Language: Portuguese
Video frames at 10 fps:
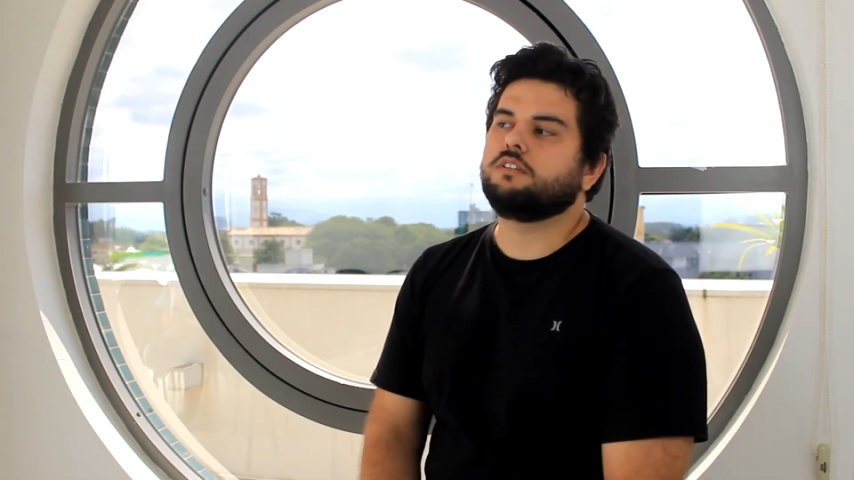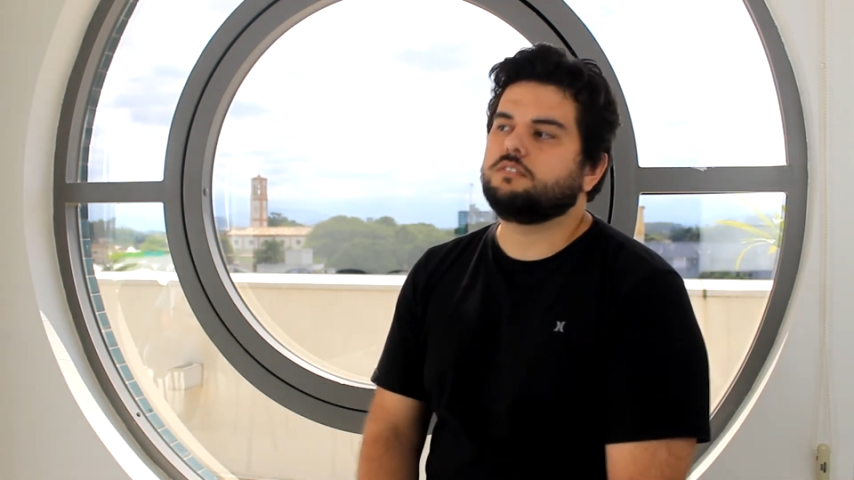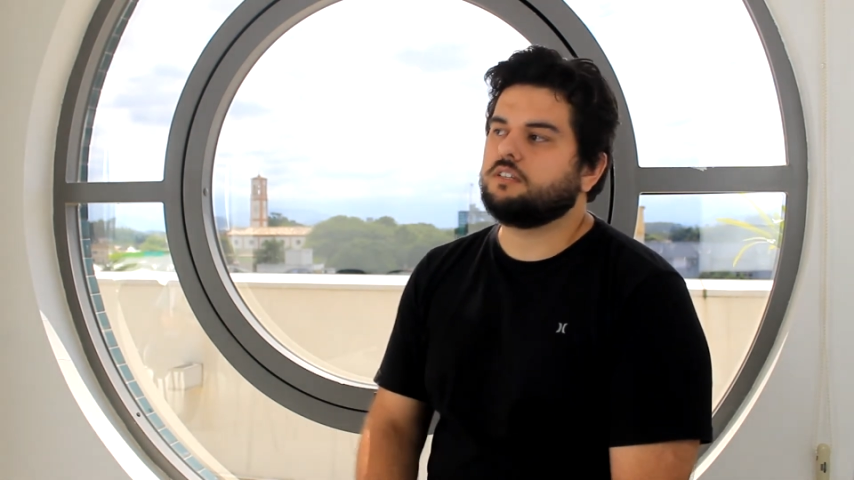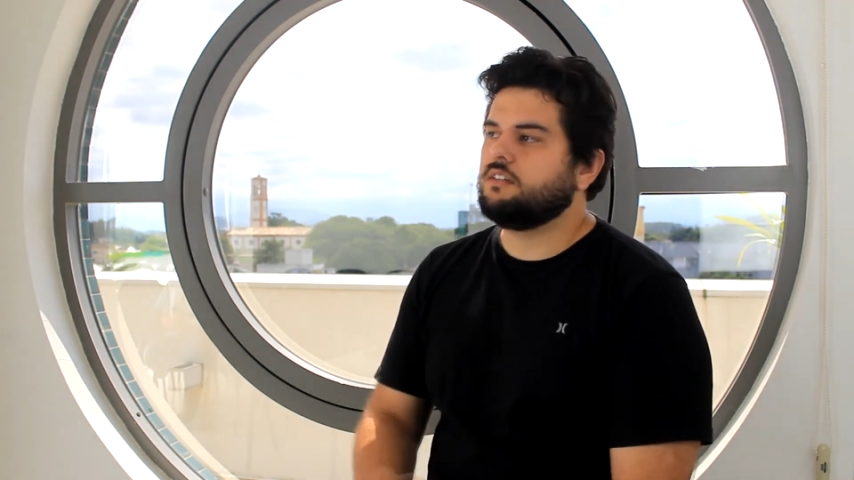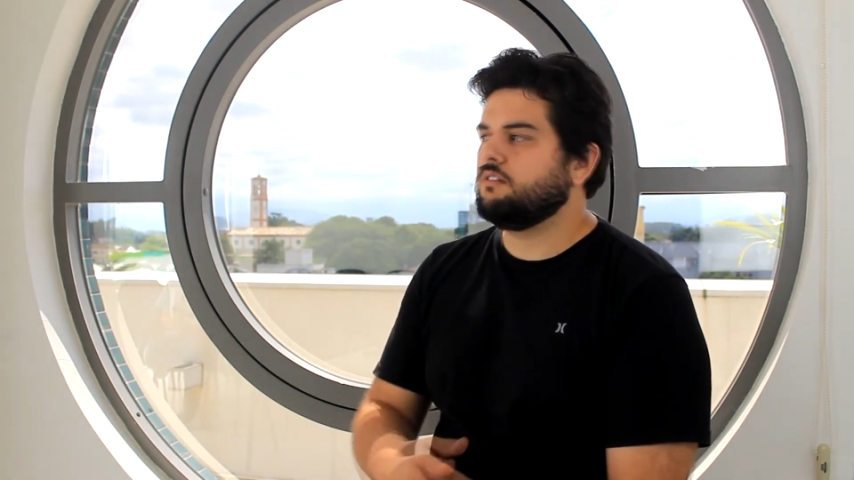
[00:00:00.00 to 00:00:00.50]
que
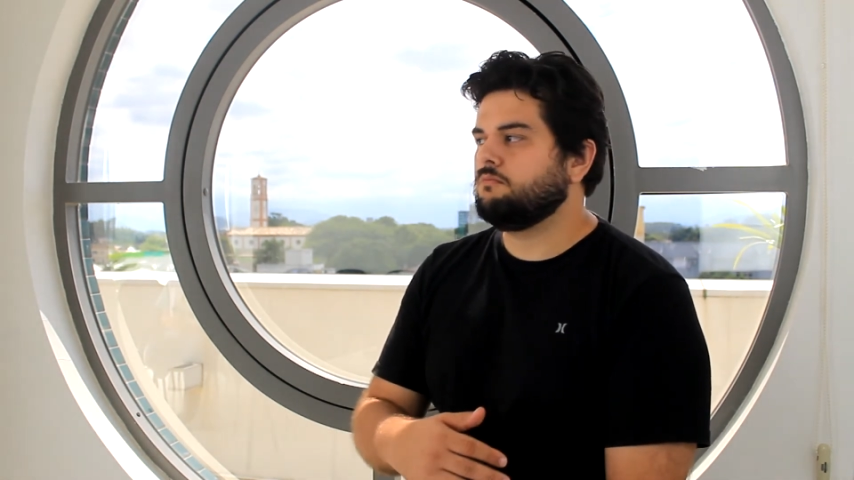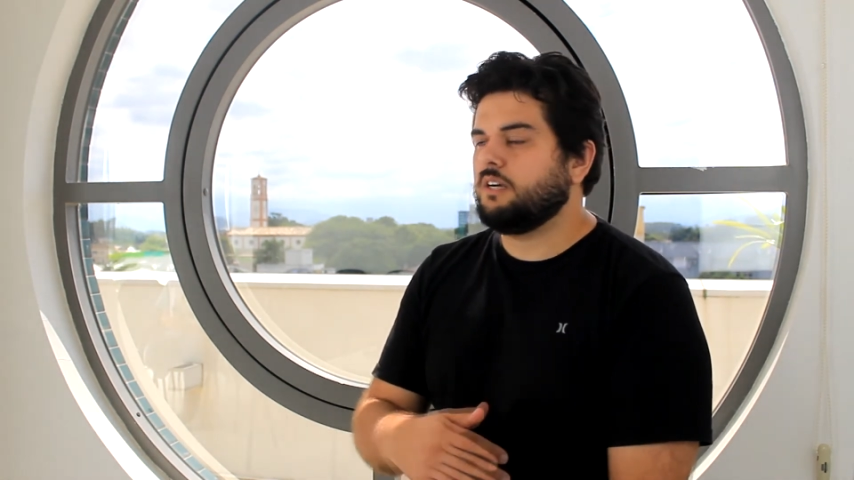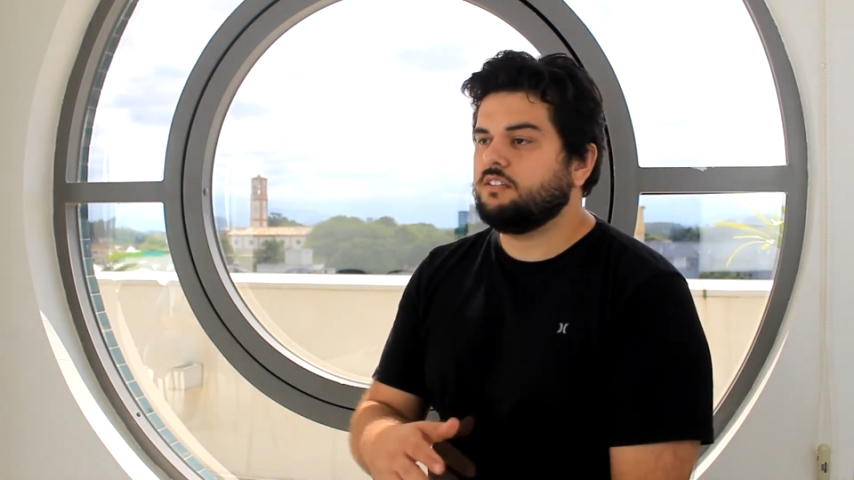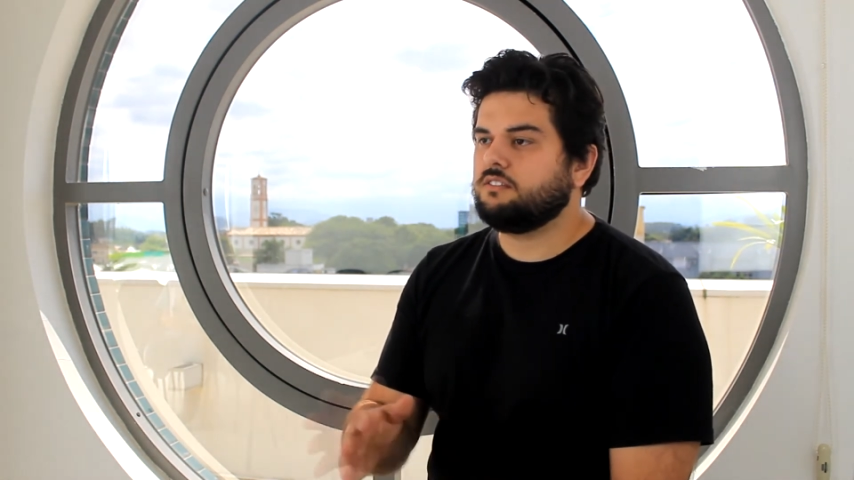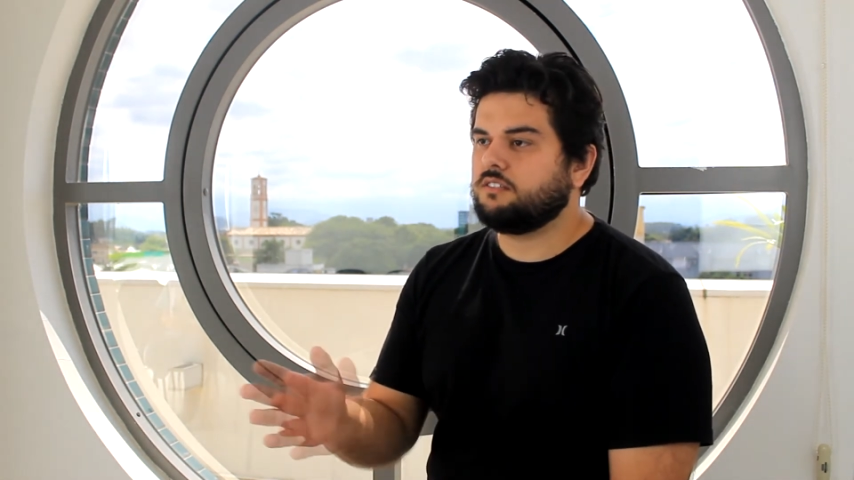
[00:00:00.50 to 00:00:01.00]
seriam
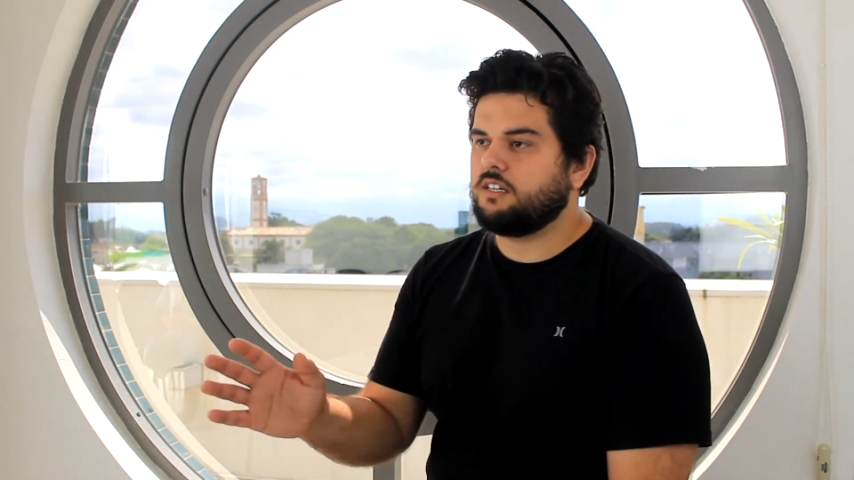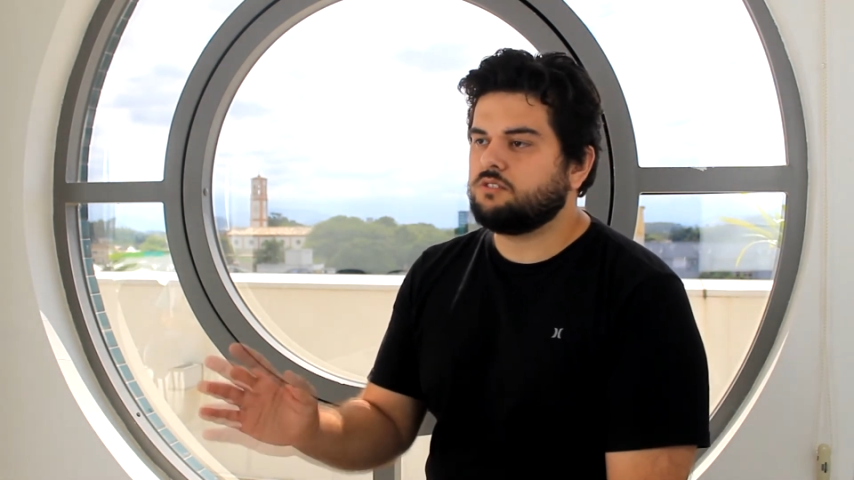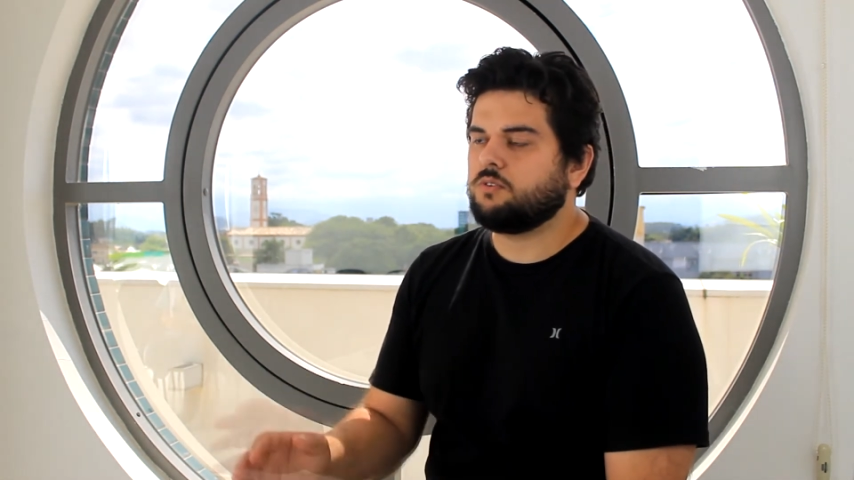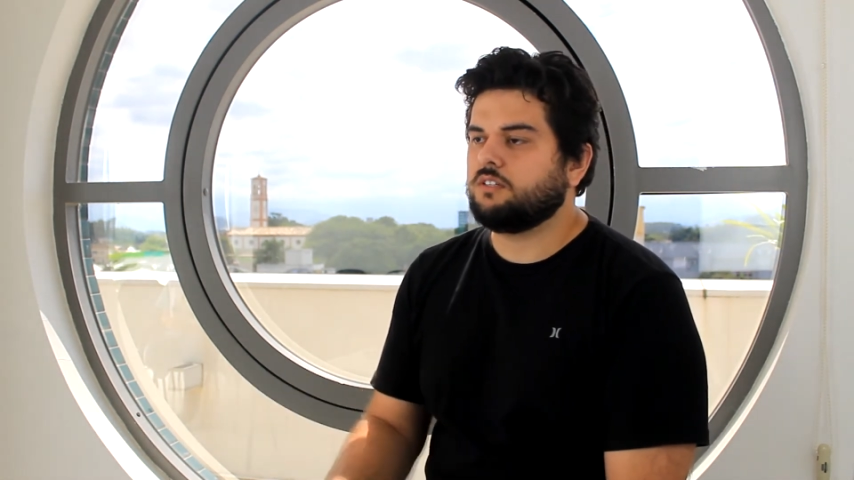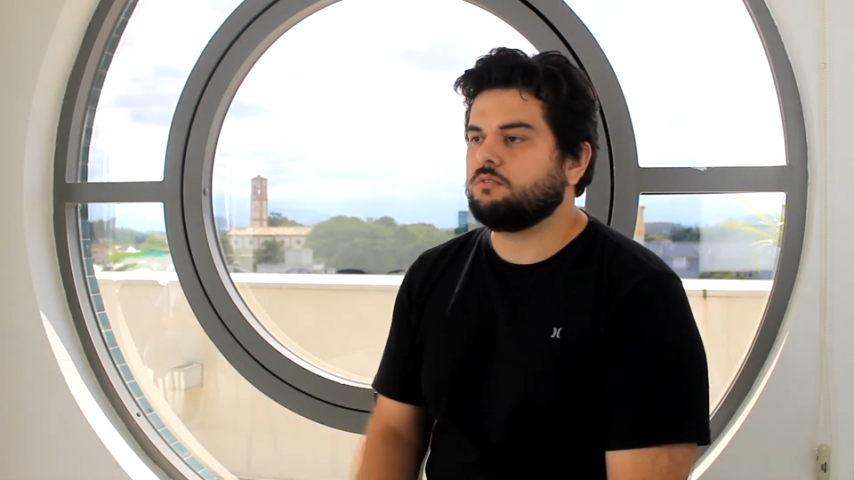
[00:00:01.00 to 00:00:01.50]
mais
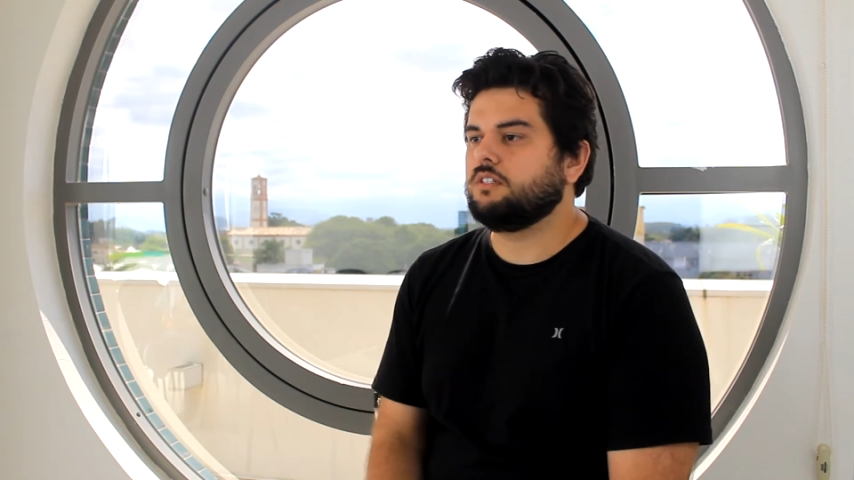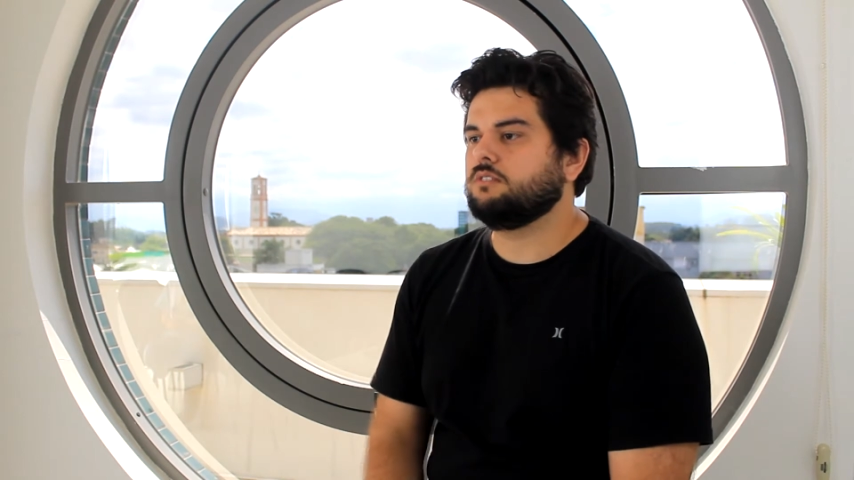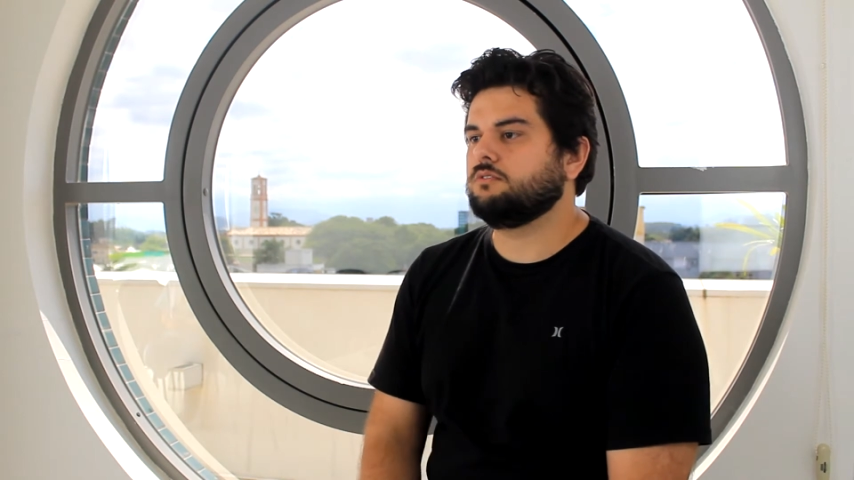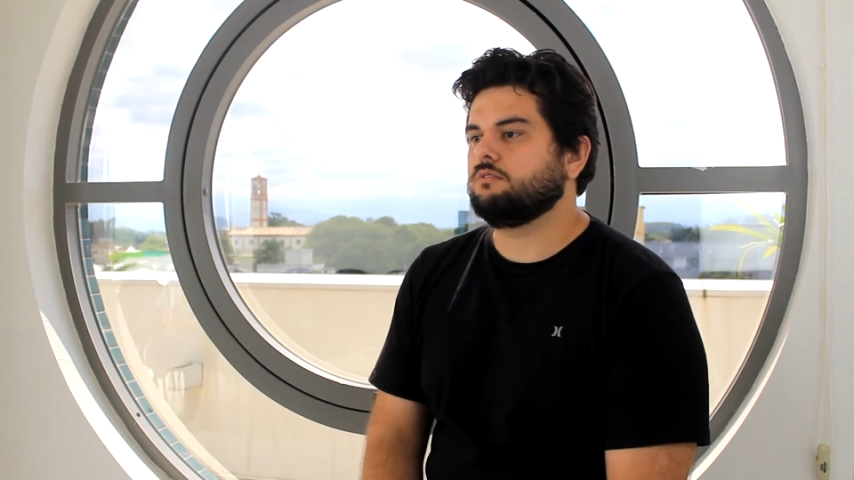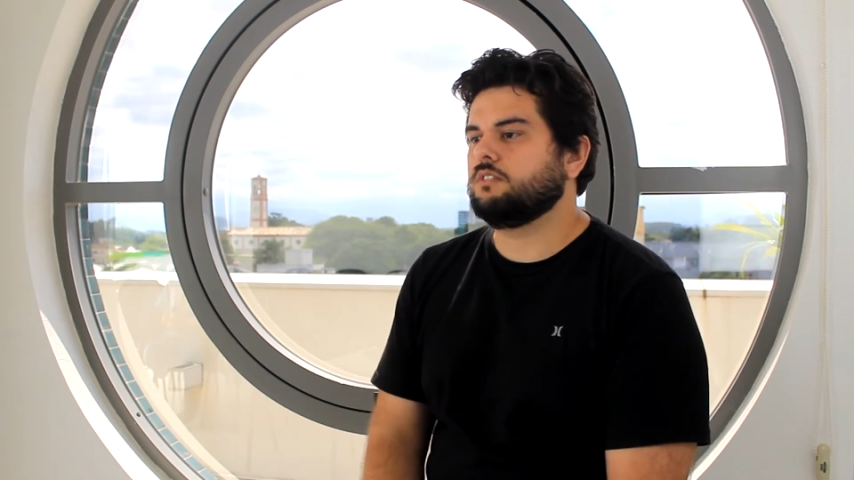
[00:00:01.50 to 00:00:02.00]
três, quatro
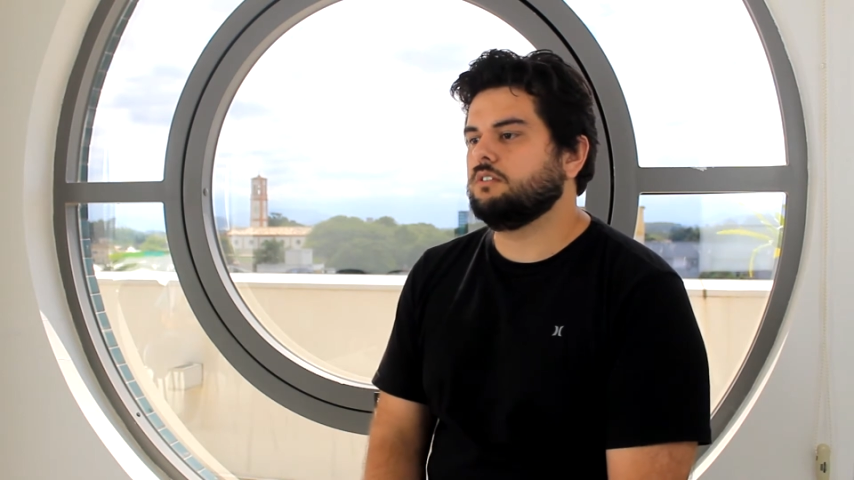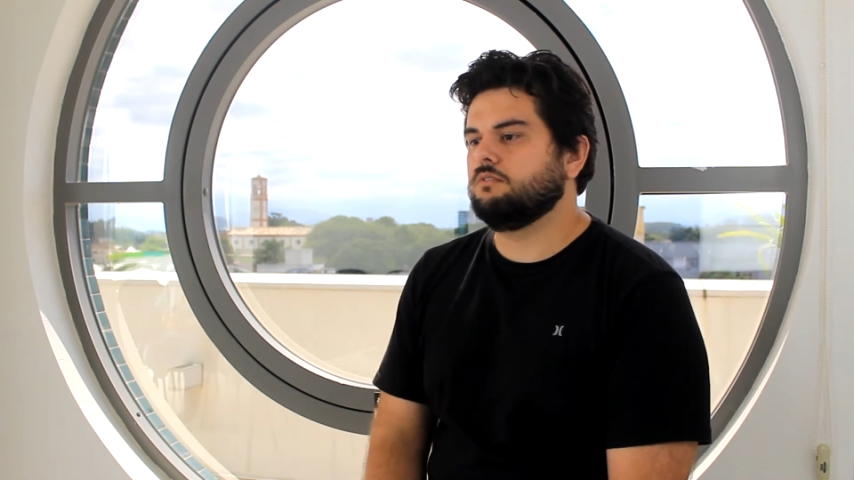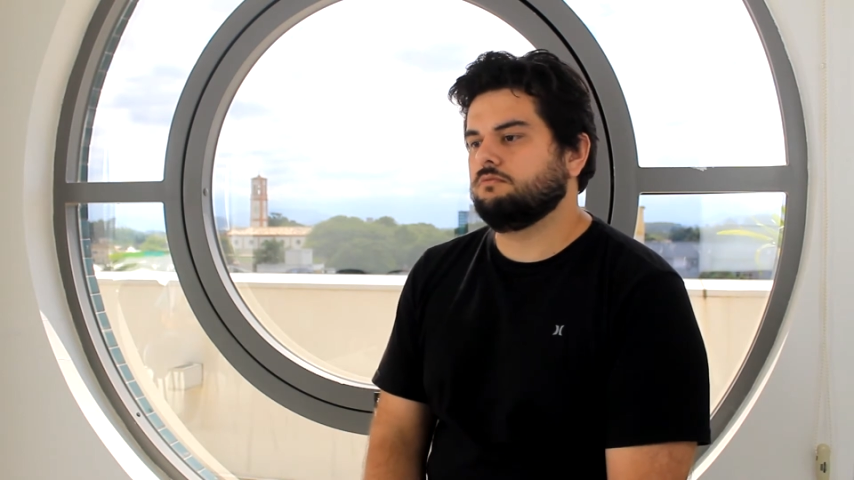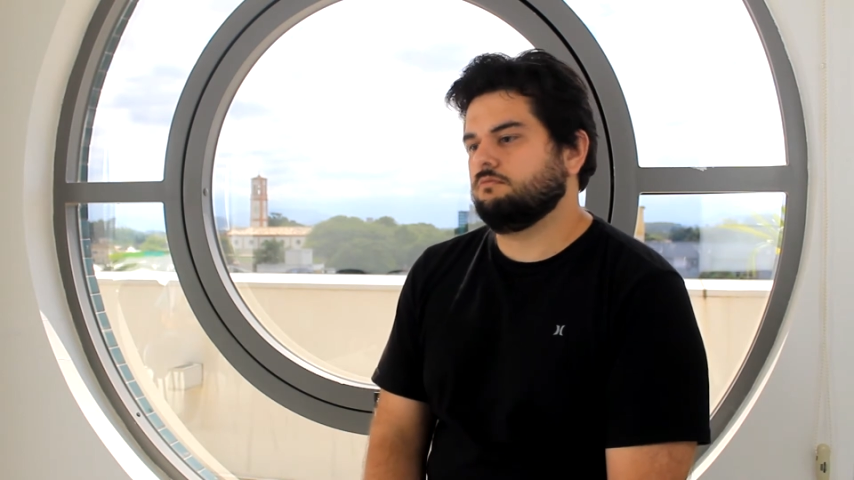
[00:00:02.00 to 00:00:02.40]
anos, o que